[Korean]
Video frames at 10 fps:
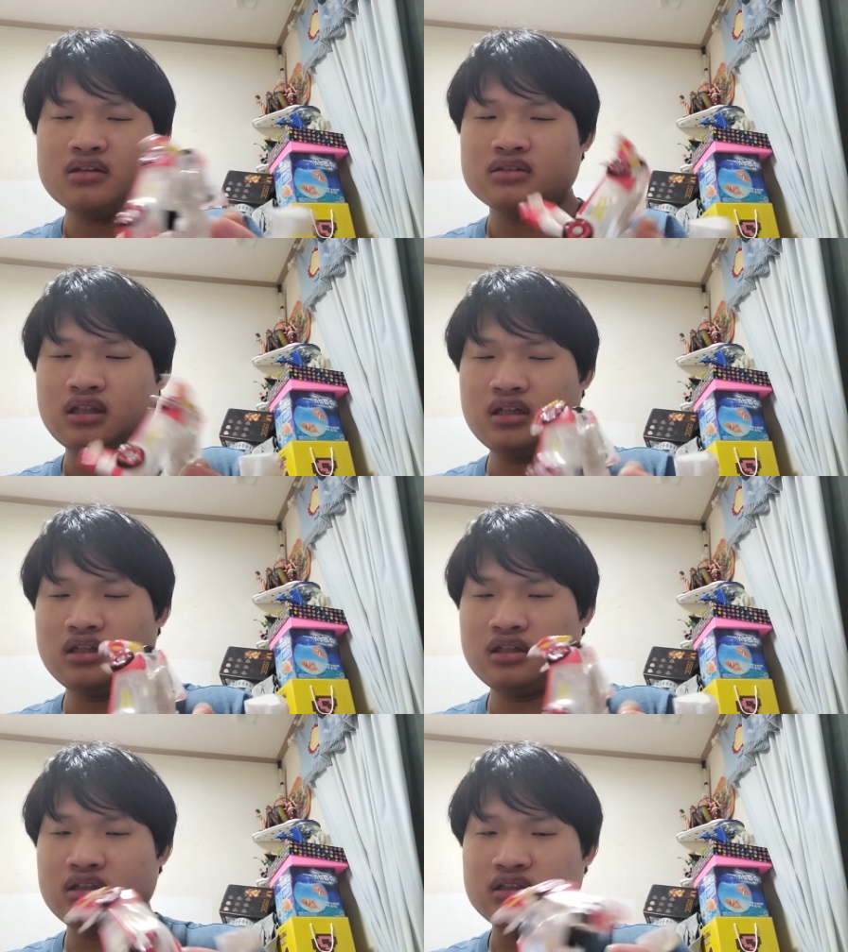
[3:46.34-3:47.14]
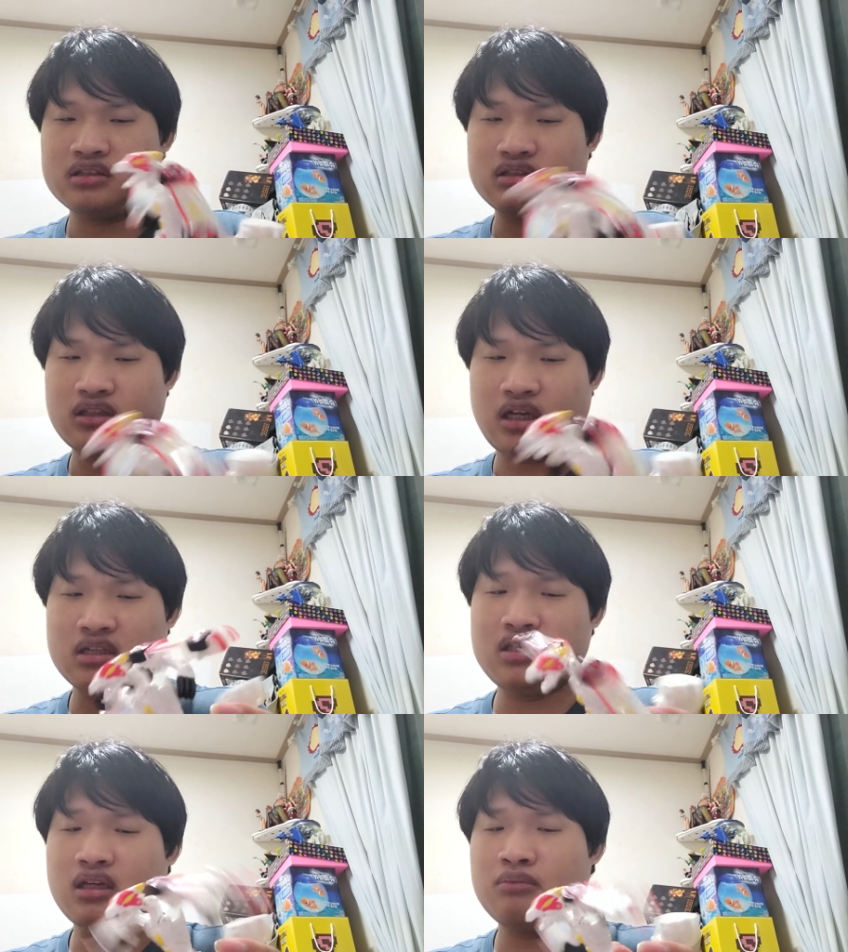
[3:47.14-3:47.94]
자
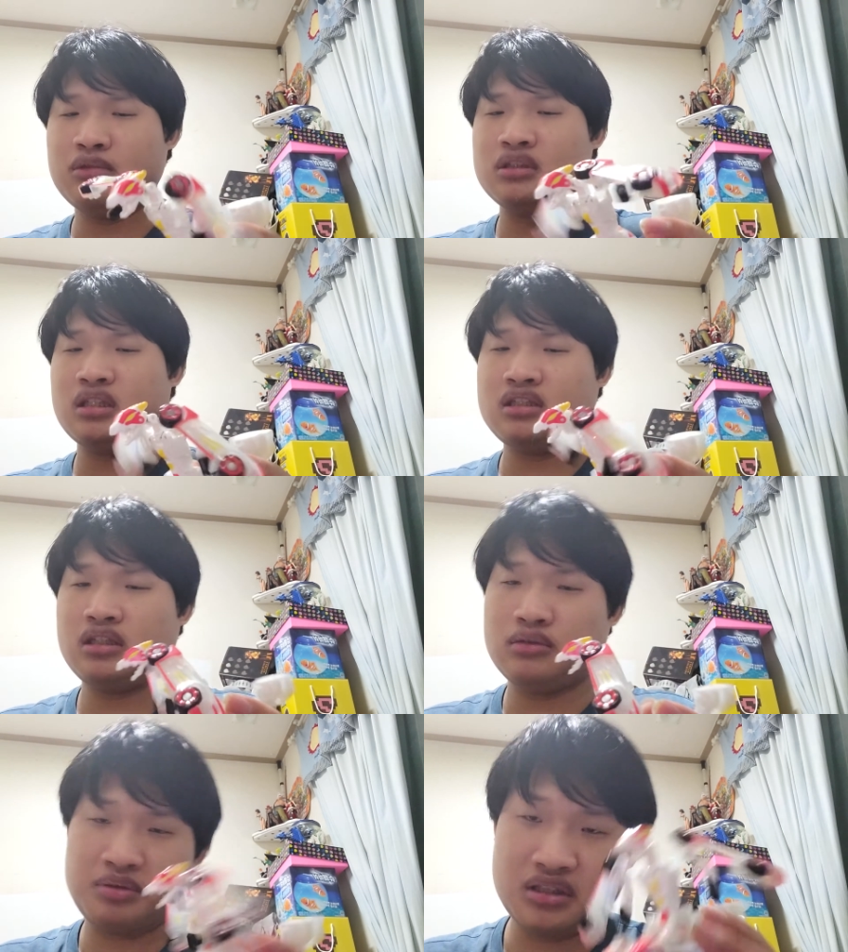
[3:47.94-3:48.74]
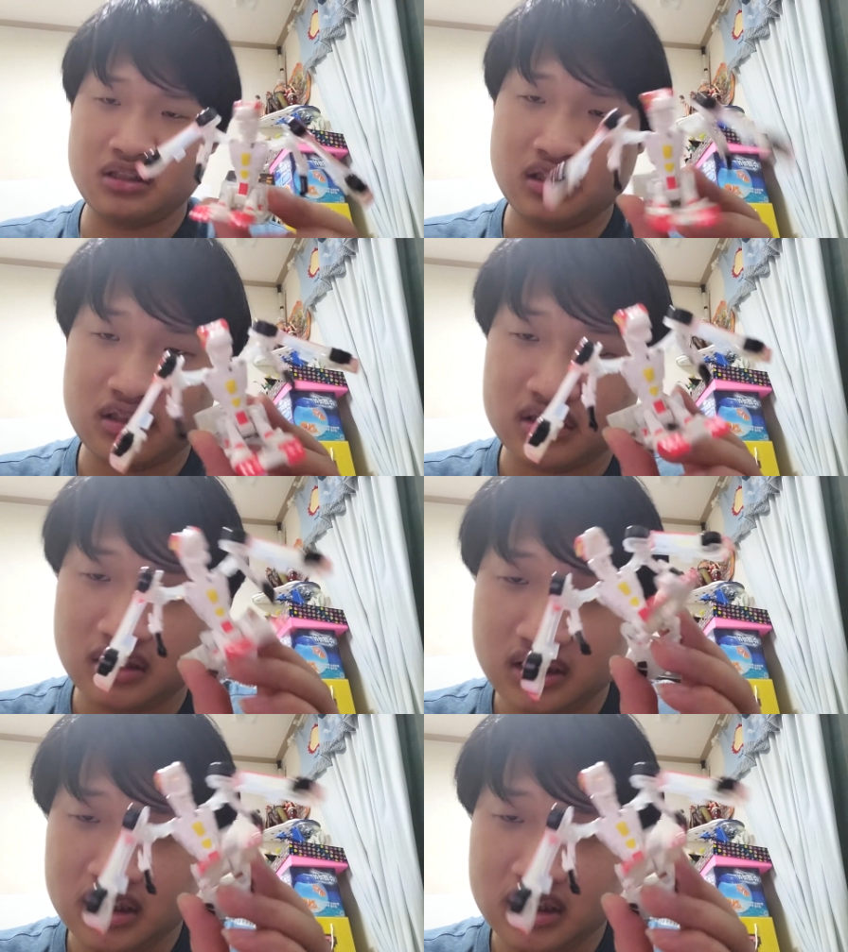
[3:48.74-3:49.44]
다시 한번 차체로 변형을